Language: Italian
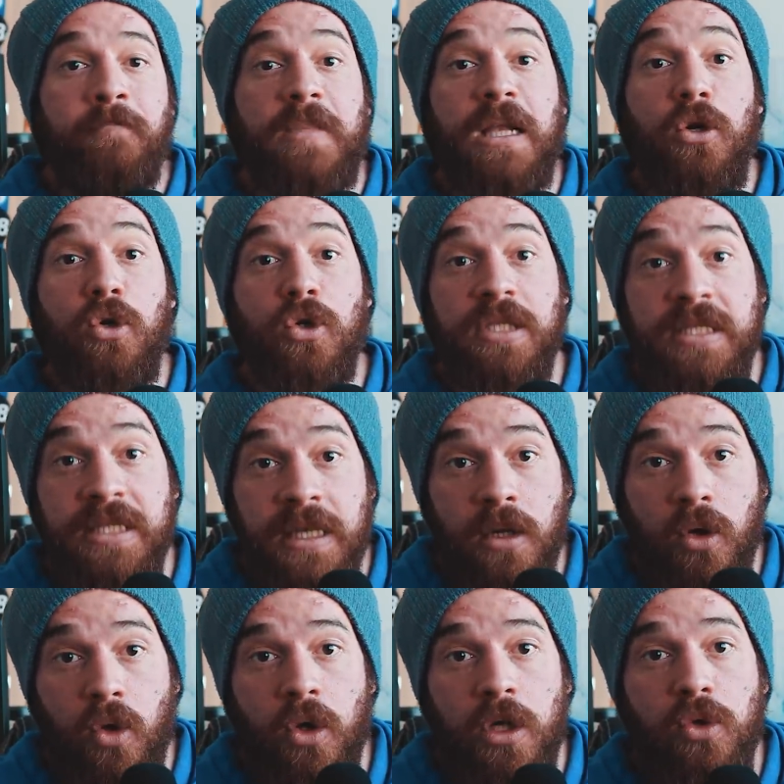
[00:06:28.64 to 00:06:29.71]
lo
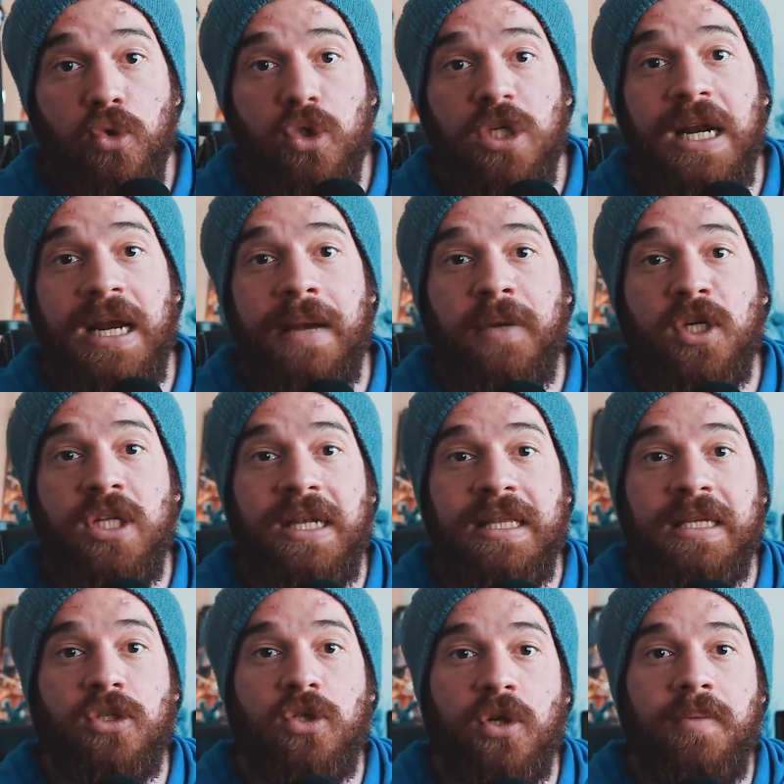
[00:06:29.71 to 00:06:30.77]
zinco riduce la capacità
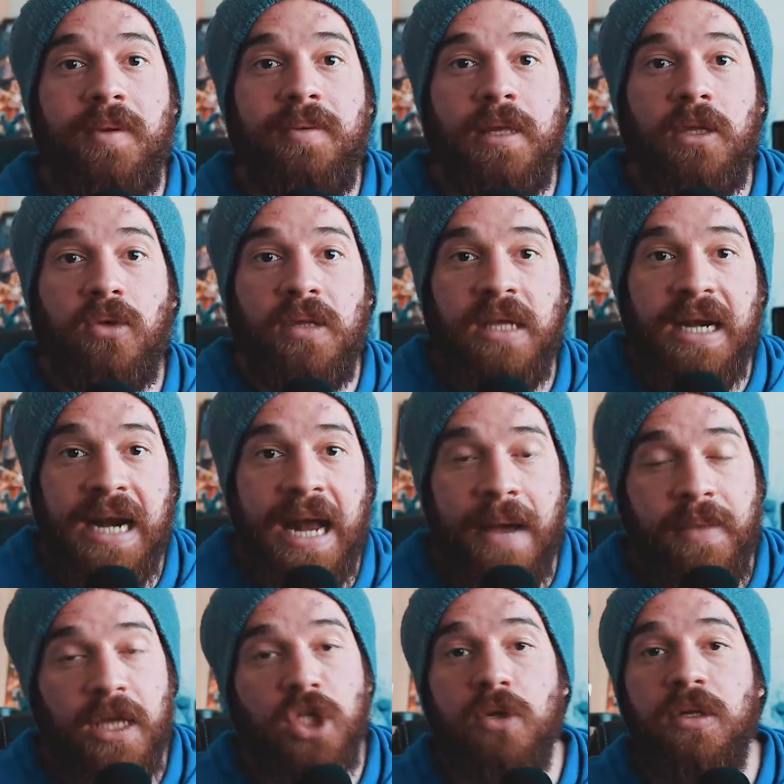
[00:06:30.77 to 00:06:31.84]
di assorbimento del
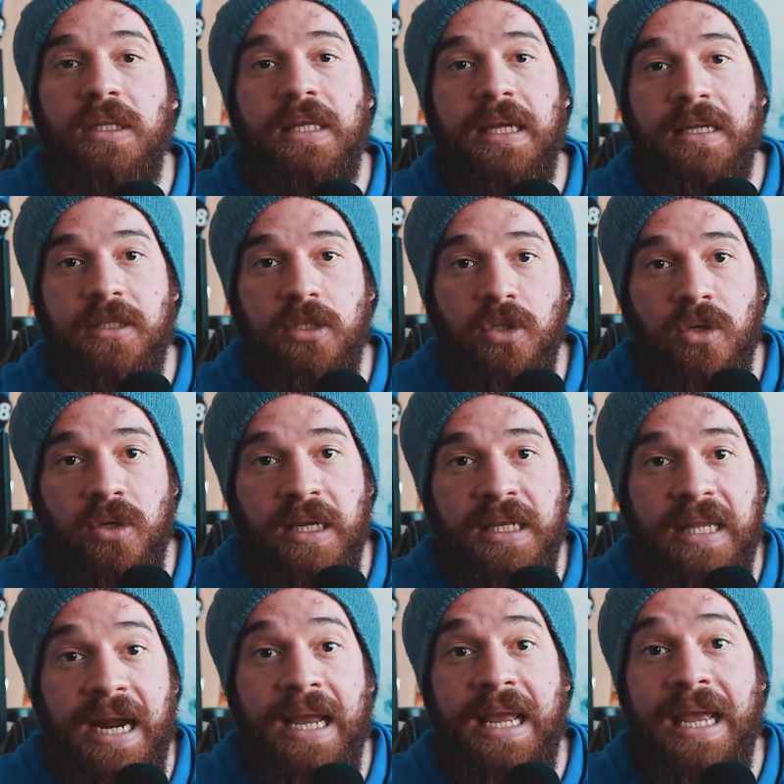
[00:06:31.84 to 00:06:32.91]
rame, c'è un'interazione
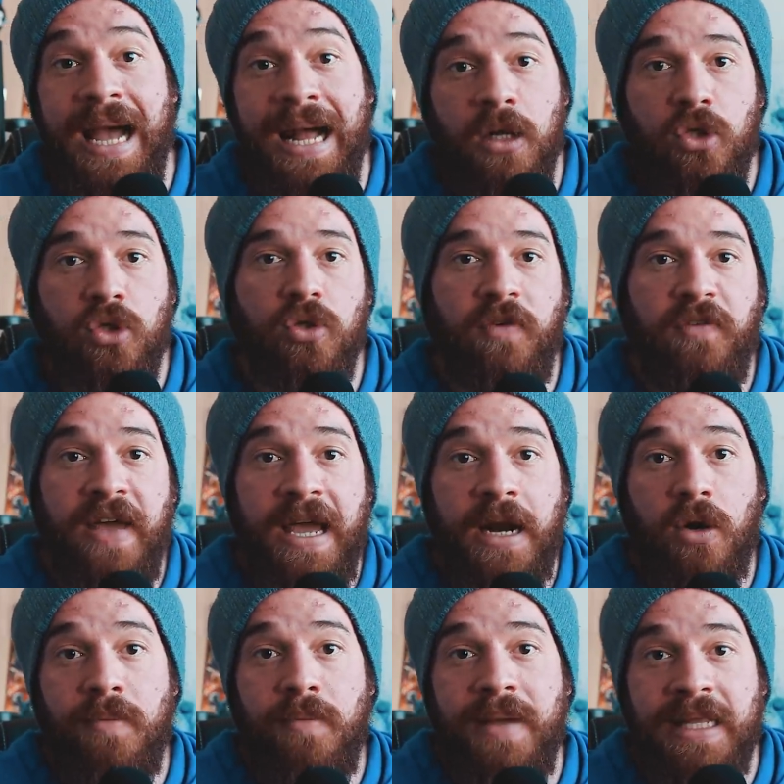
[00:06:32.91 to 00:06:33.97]
tra calcio,
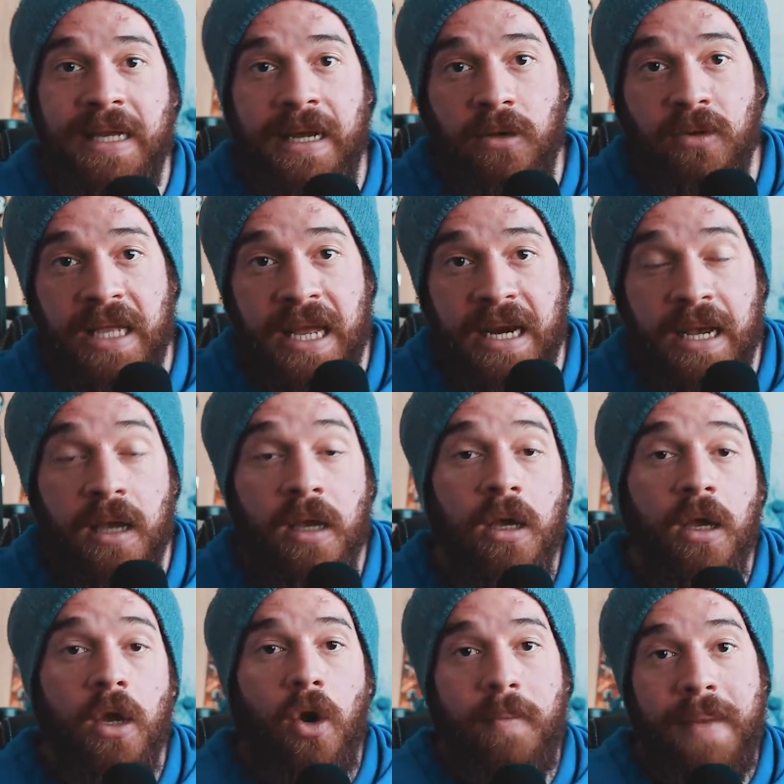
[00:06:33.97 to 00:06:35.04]
ferro e beta-carotene,
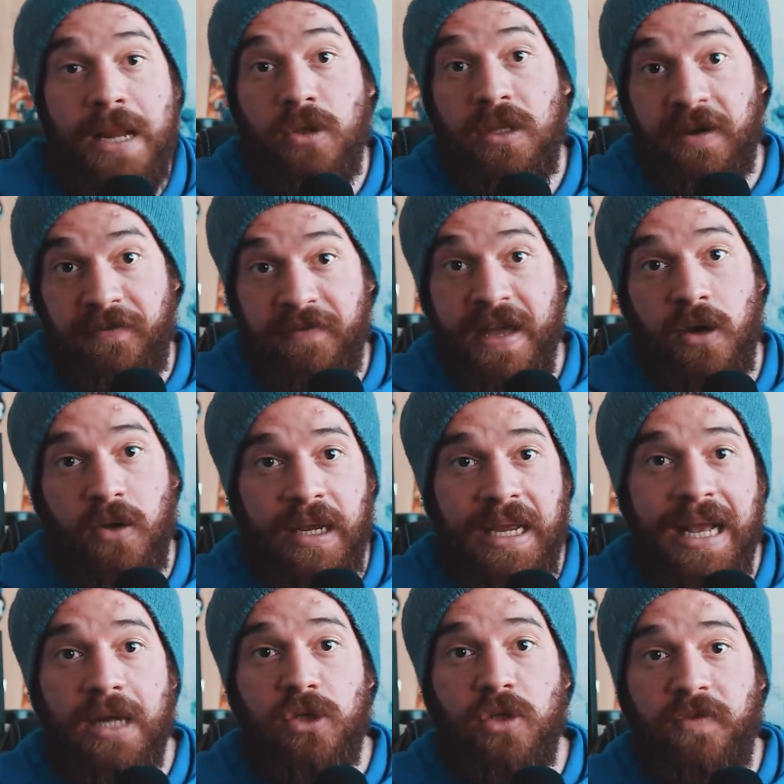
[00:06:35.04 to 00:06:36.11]
o meglio tra ferro e
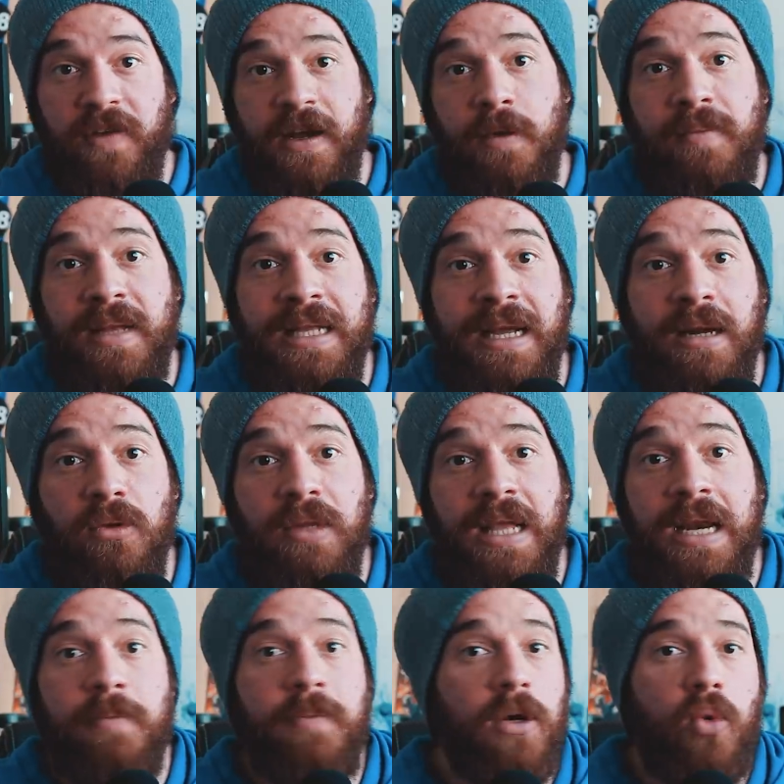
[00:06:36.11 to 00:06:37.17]
calcio e ferro e
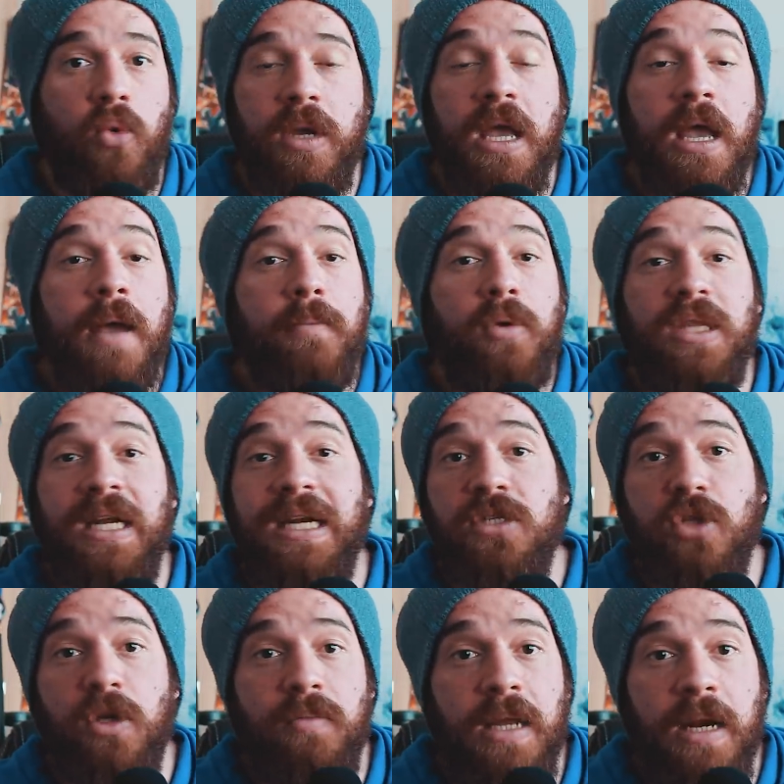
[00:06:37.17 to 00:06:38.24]
beta-carotene, per cui potete potrei
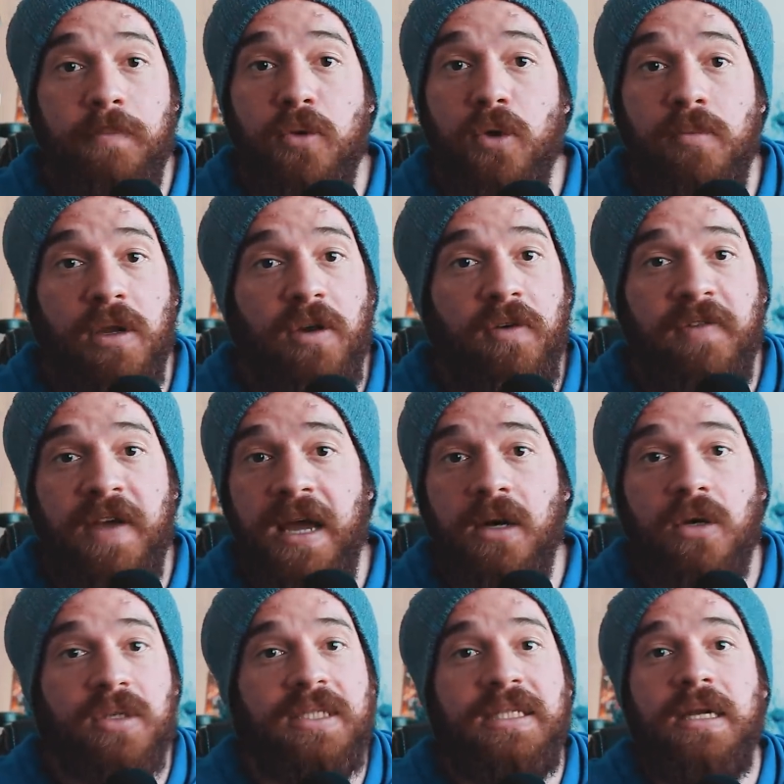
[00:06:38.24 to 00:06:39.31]
assorbire più o meno
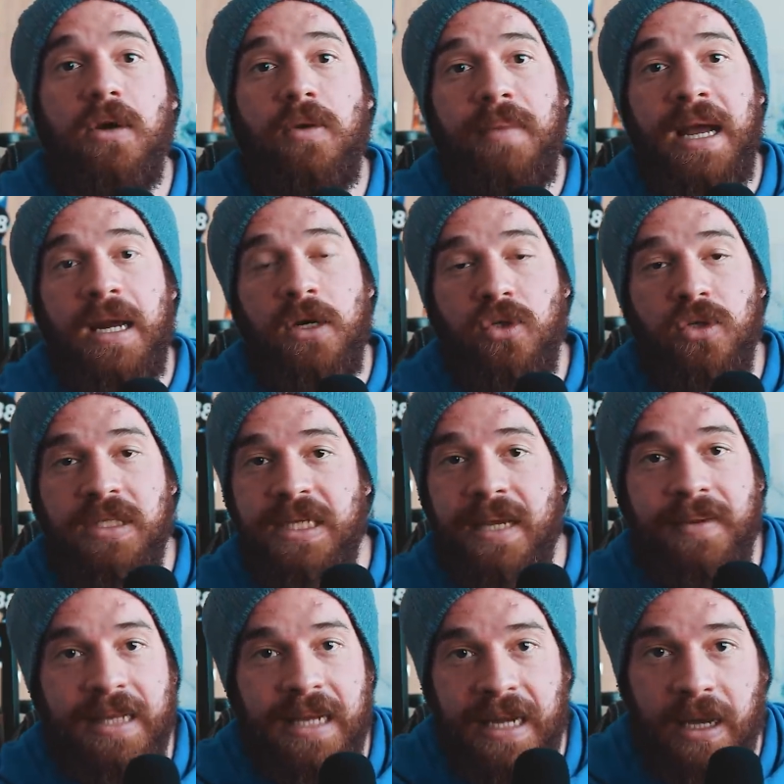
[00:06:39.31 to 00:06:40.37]
ferro se lo mangio
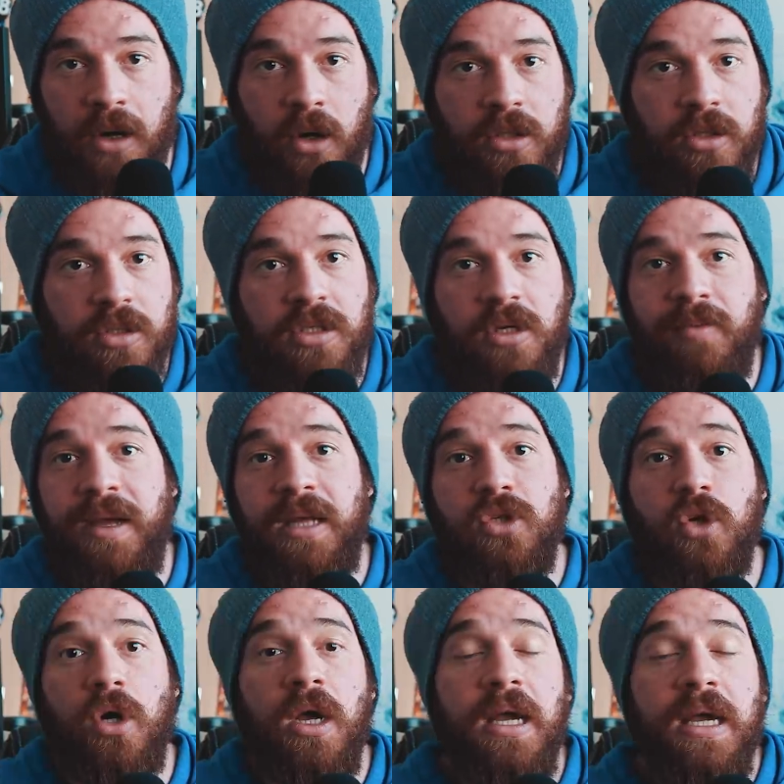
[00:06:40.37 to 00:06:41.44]
insieme a delle carote o se lo
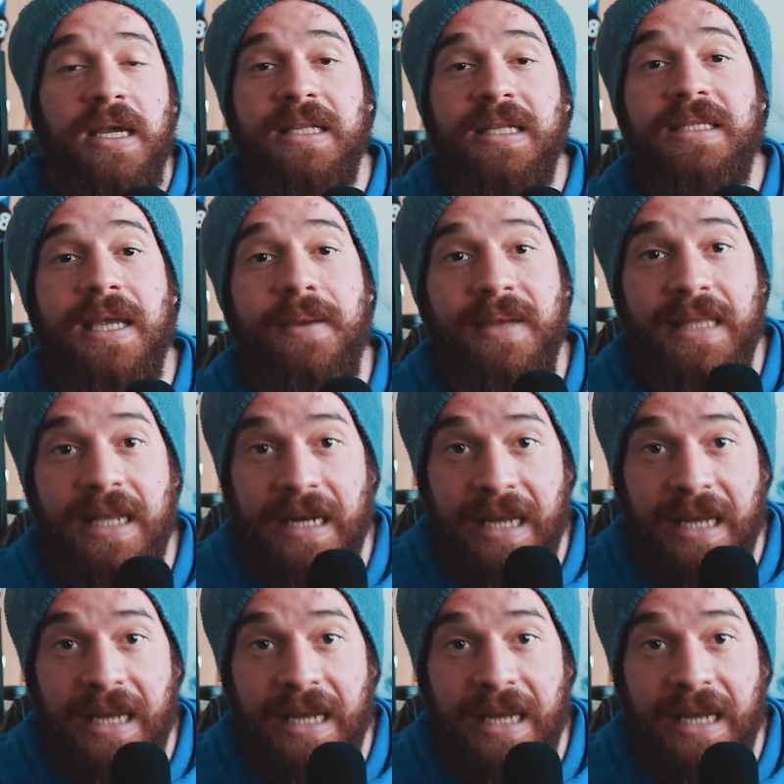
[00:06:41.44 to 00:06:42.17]
mangio insieme a del